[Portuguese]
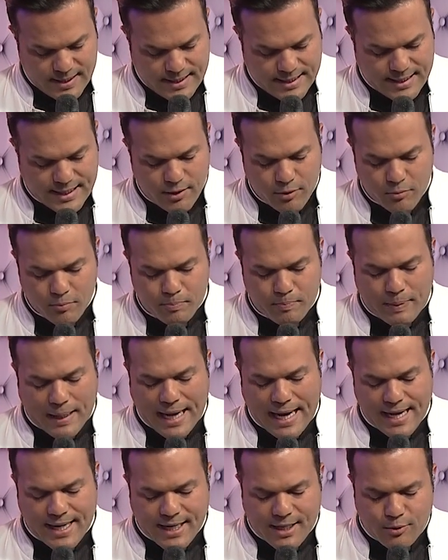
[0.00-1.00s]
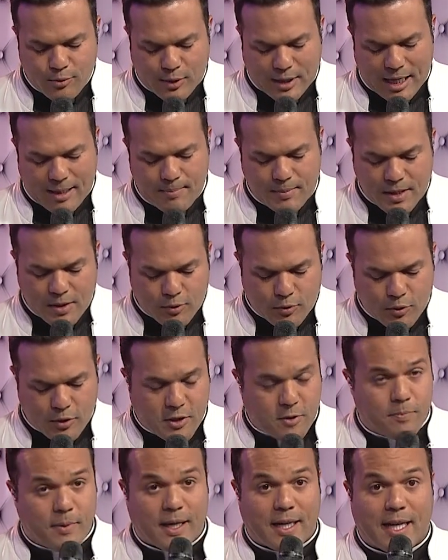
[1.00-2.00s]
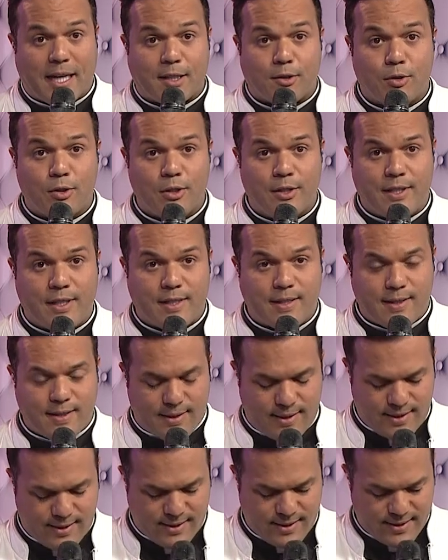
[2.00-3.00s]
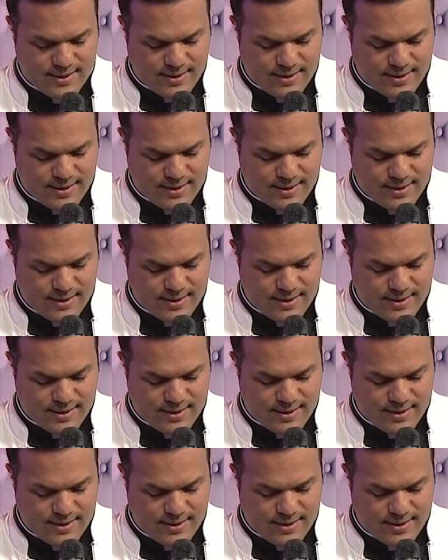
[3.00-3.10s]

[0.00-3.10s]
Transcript: não para no caminho dos pecadores,